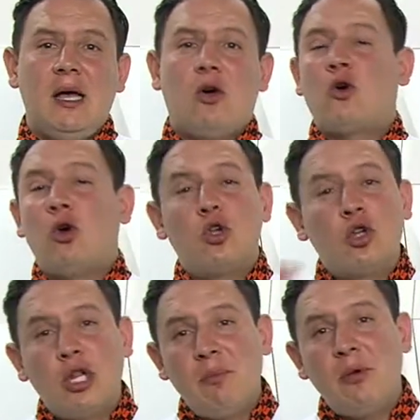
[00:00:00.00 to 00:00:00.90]
o con otro
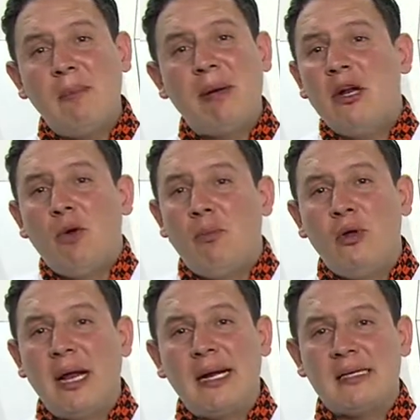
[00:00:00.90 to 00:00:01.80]
tipo de pan, lo
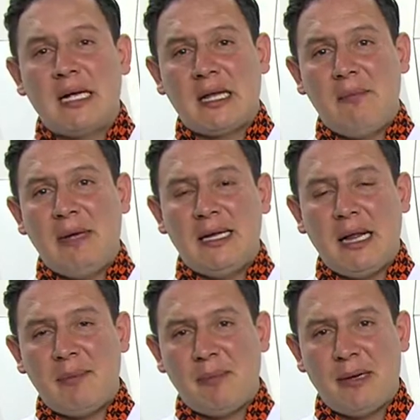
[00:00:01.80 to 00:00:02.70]
podrían hacer también en
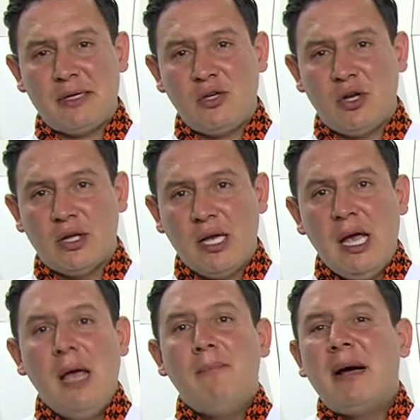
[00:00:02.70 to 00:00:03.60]
la preparación.
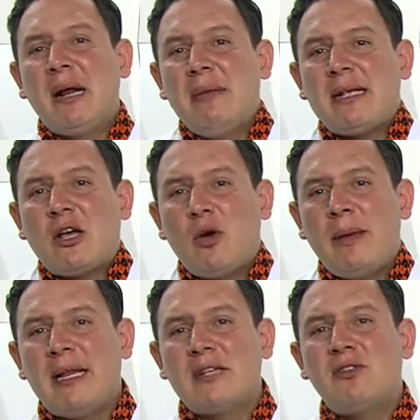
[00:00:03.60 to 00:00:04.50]
Para mi
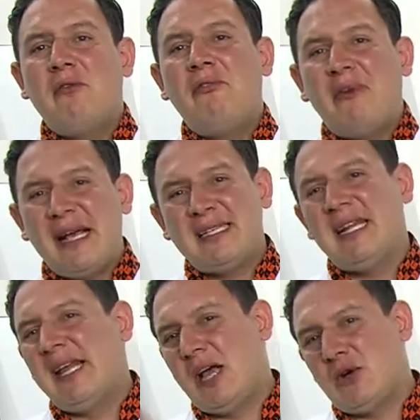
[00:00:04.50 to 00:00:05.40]
recomendación
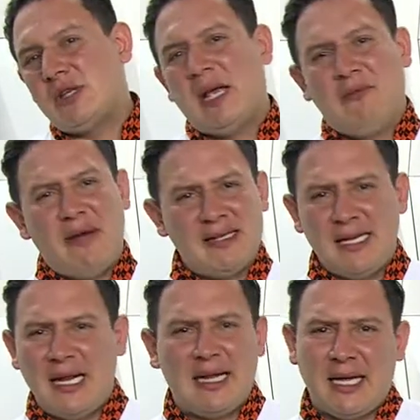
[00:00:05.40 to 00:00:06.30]
fácil y de conseguir fácil
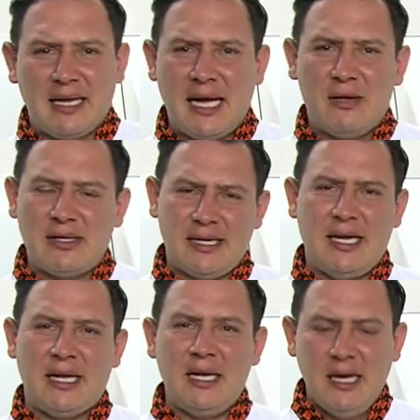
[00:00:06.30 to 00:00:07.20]
en la tienda de la
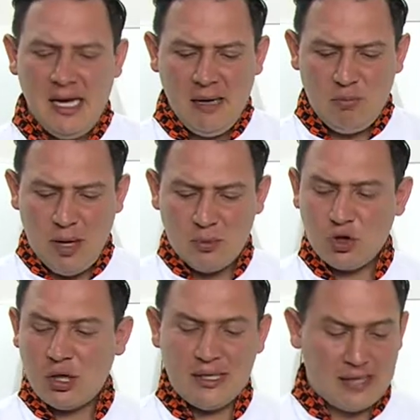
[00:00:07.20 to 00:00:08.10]
esquina, podemos
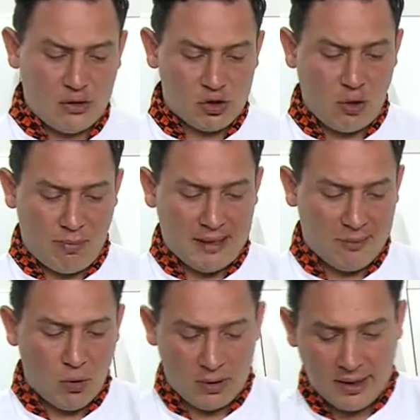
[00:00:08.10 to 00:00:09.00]
utilizar nuestro pan de
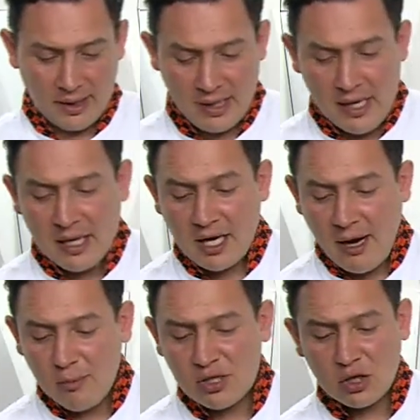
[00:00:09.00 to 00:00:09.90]
molde. ¿Qué
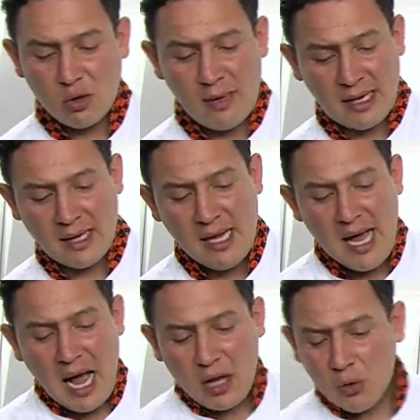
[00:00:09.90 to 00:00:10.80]
vamos a tomar?
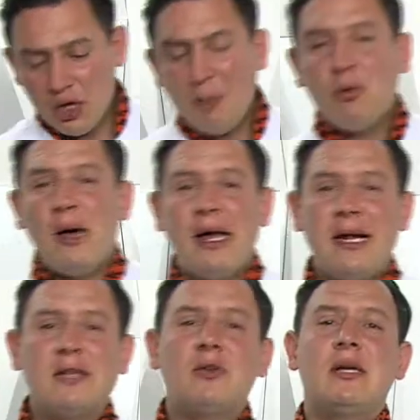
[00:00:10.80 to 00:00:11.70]
Algún tipo de
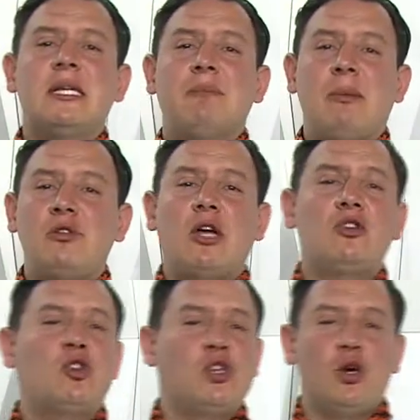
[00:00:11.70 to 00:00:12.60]
aderezo que sepamos que a
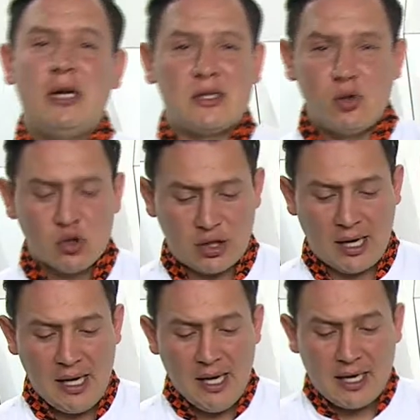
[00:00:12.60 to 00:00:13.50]
nuestros hijos les gusta,
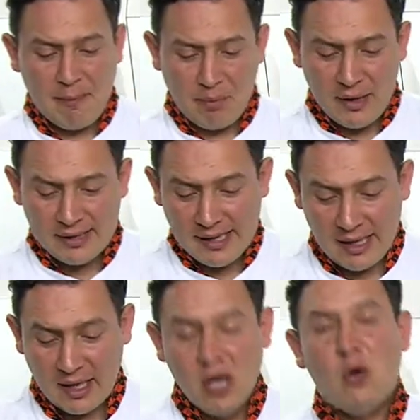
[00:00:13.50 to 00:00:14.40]
que puede
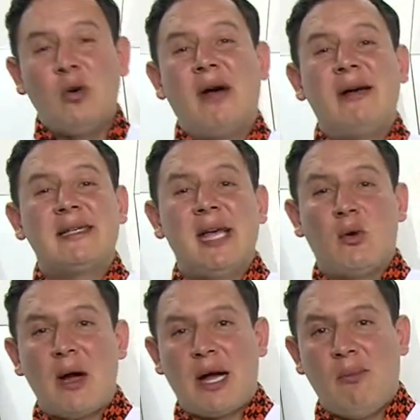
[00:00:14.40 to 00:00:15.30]
ser una base de
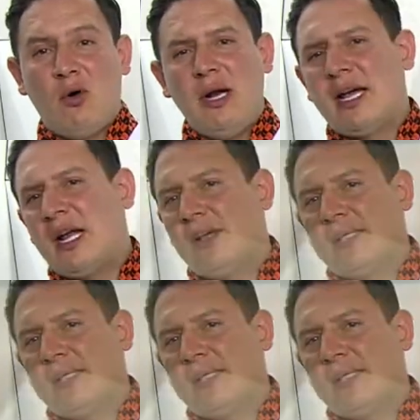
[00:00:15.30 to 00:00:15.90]
guacamole, que lo